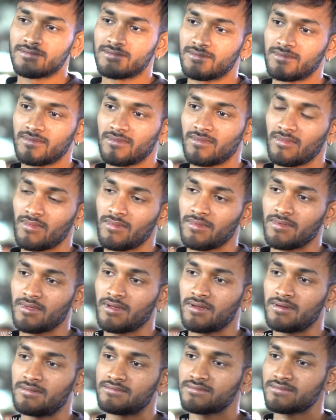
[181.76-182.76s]
ఉండేవాళ్ళు
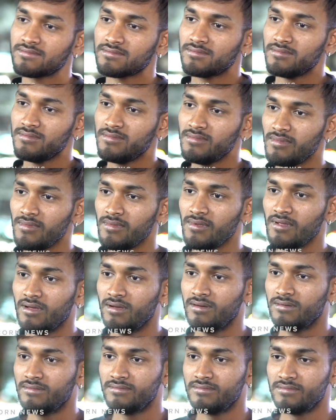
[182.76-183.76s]
ఎందుకు గ్యాప్ వచ్చింది అనుకోవచ్చు
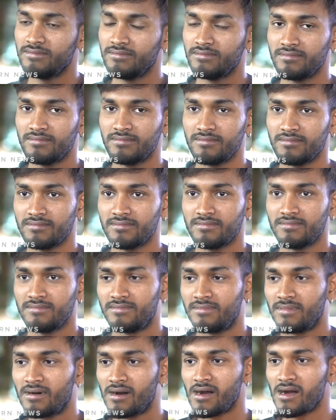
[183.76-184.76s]
రామ్ చరణ్
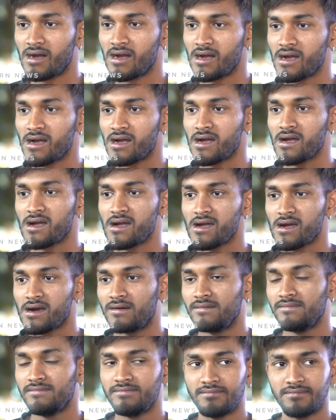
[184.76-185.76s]
కానీ
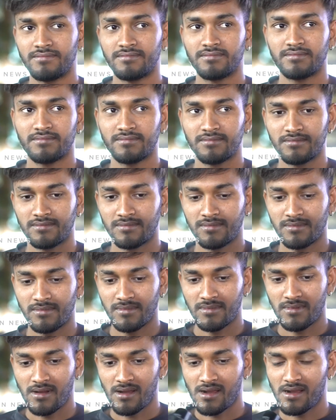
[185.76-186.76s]
లేకపోతే వాళ్ళ ఫ్యామిలీ కానీ వీళ్ళ
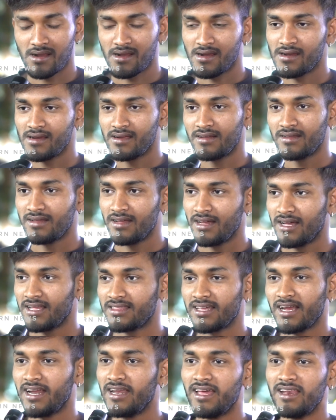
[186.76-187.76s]
ఫ్యామిలీ
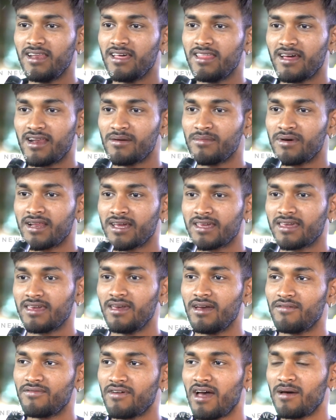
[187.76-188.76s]
అంత ఐడియా లేదన్న మనకి
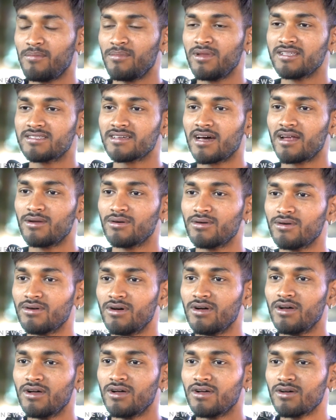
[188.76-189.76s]
ఆ ఫ్యామిలీస్ వాళ్ళు
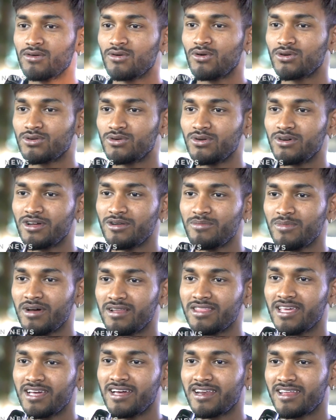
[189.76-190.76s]
కొట్టుకుంటారు
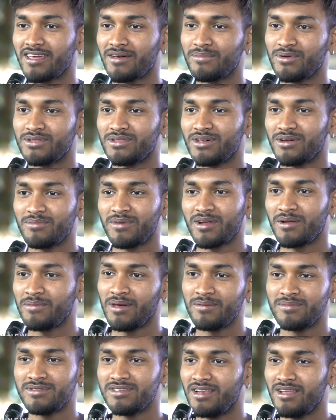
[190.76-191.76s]
మళ్ళీ దగ్గరికి అయిపోతారు మనం
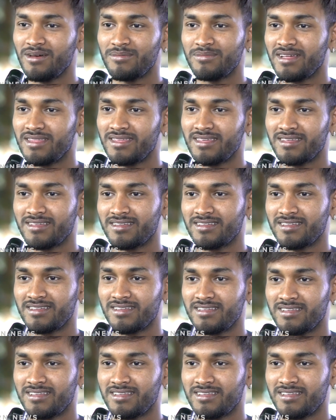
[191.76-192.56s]
ఏం చేయలేము అది hmm.